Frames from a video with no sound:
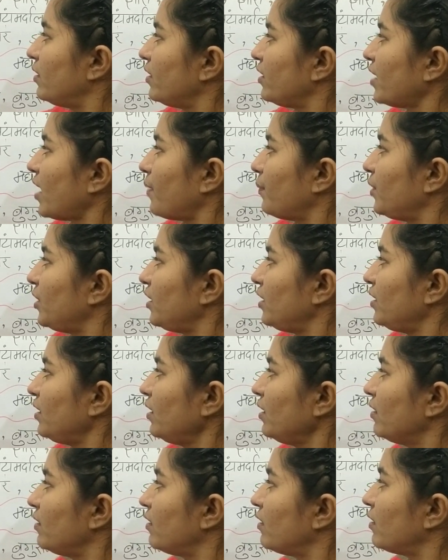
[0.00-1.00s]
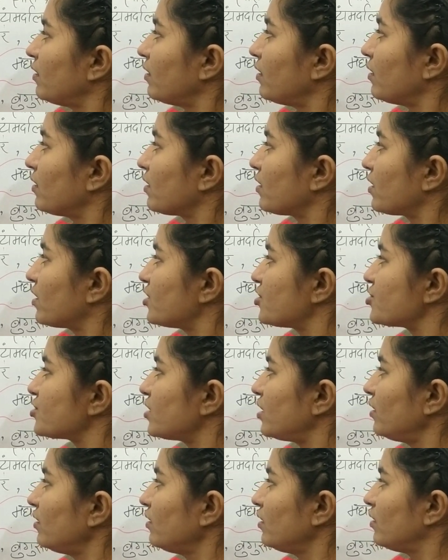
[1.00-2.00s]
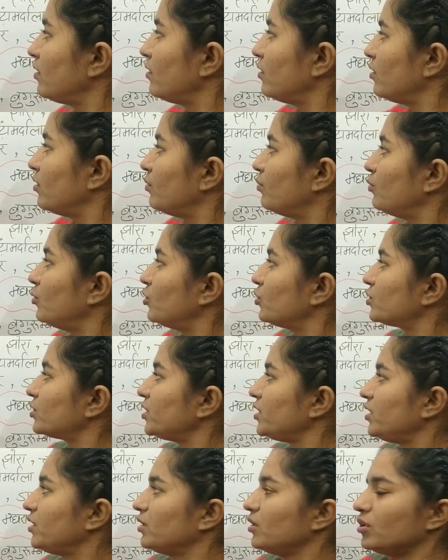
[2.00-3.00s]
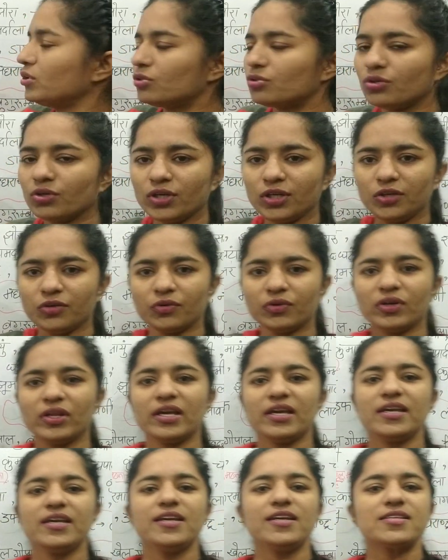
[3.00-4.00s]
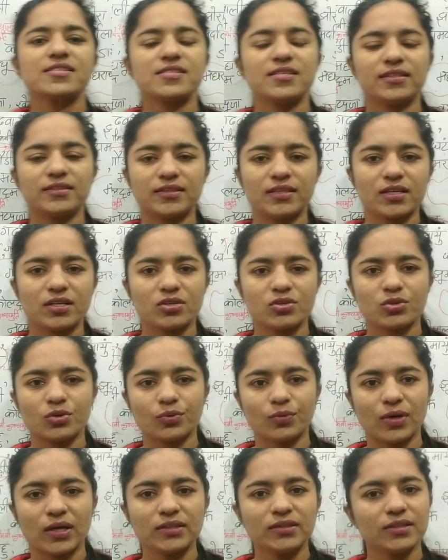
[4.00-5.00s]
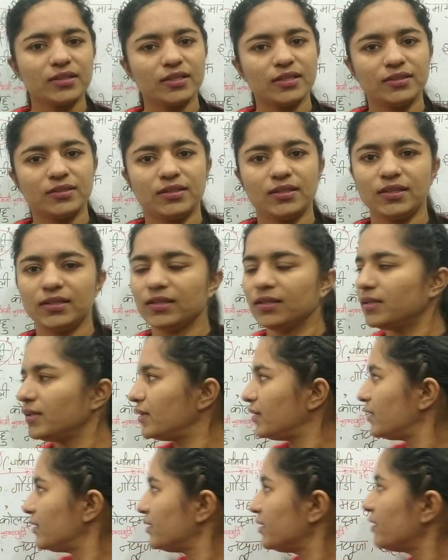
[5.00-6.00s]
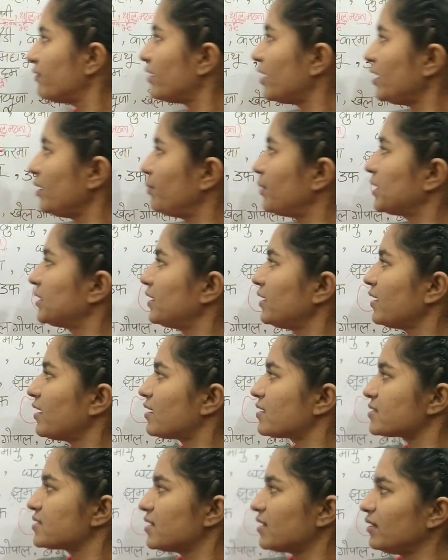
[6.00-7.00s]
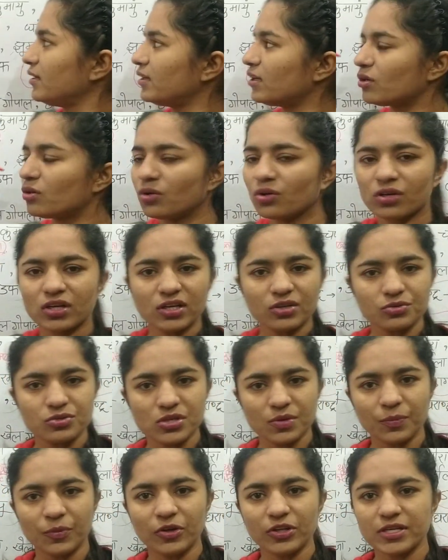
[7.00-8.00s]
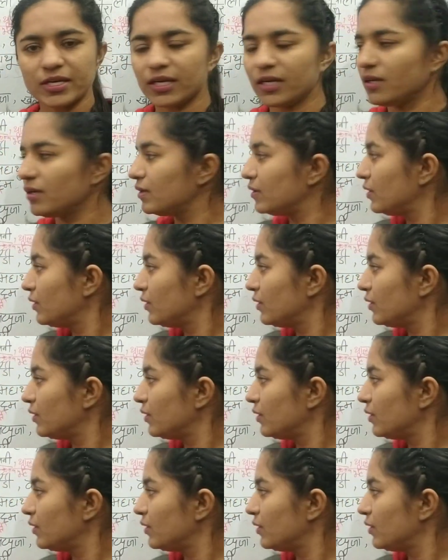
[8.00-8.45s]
यामिनी कृष्ण मूर्ति तो इन्होंने ही इस नृत्य की शुरुआत की थी ये वाली बातें यहाँ से क्लियर हो गई कुचिपुड़ी की